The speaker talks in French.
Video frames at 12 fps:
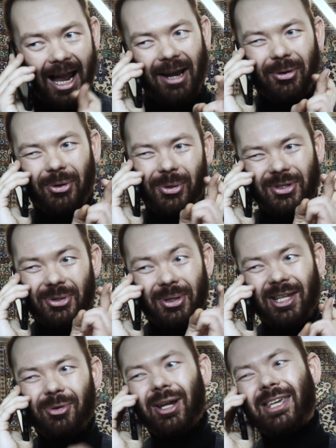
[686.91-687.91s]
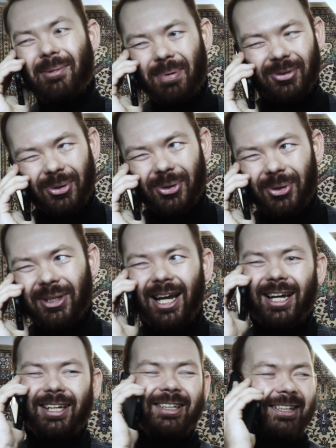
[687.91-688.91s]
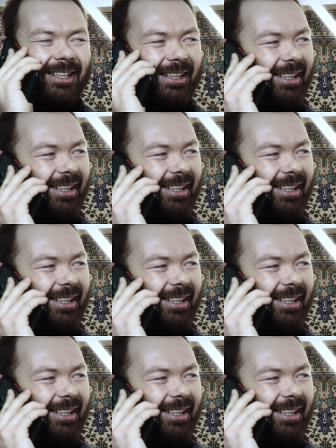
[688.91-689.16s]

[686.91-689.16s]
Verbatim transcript: Allons, croisons les doigts qu'il n'y ait pas trop de retard, hein.